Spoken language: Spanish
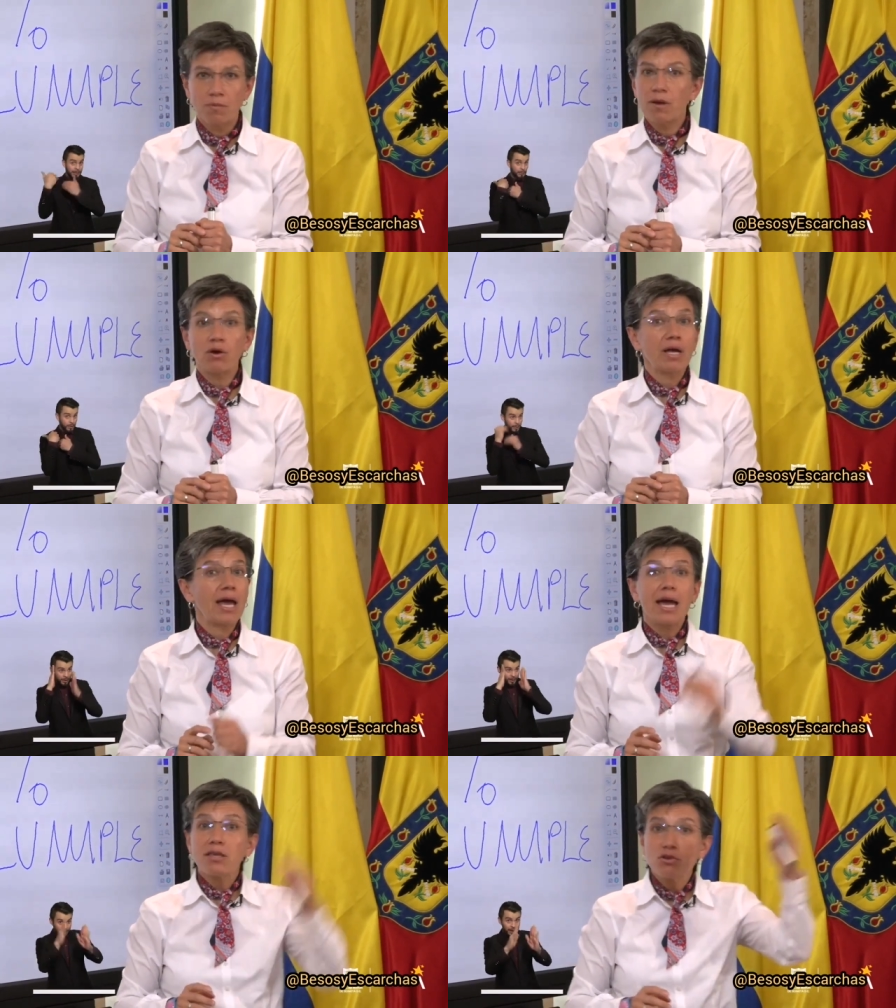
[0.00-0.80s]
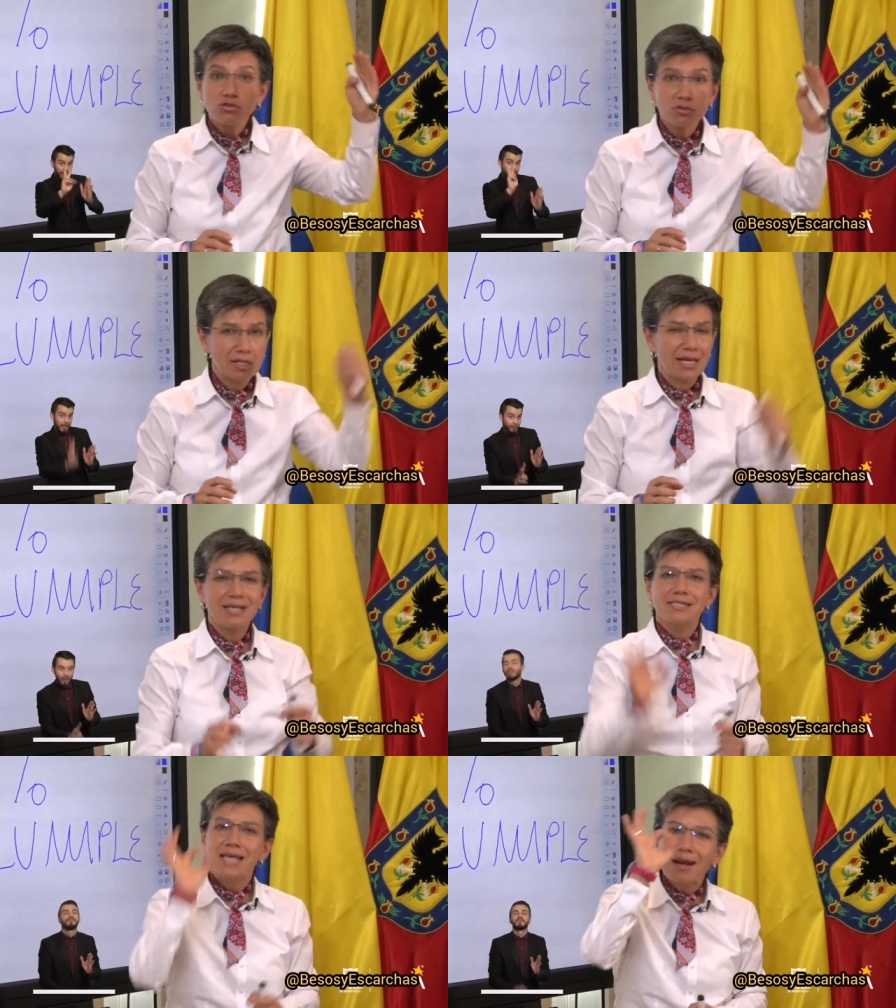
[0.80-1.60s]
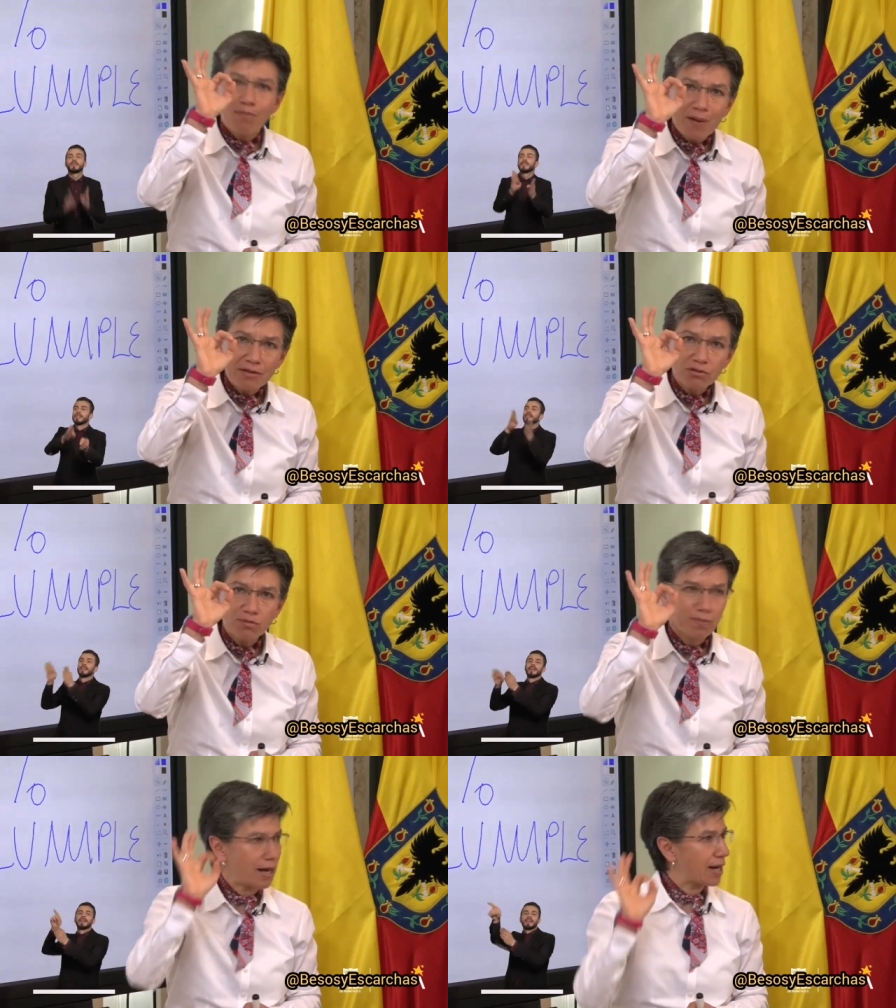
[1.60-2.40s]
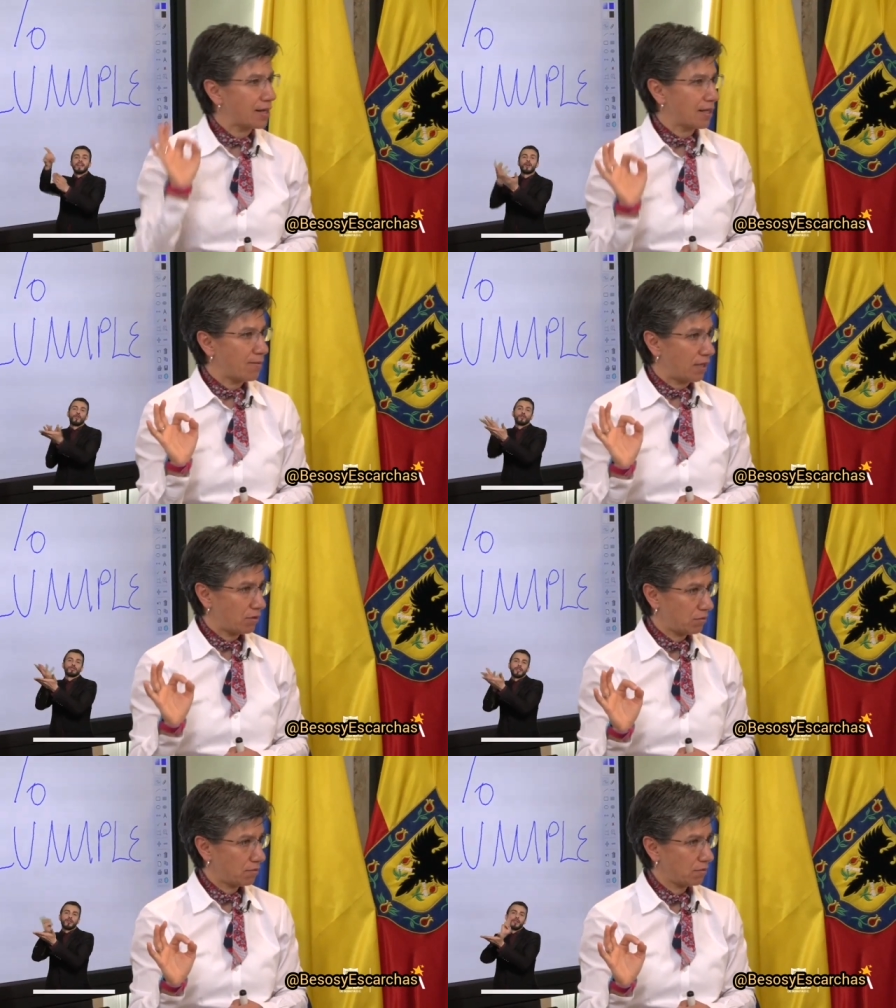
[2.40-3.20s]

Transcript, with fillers: Pero que ellos tienen cero pesos para arrendamiento.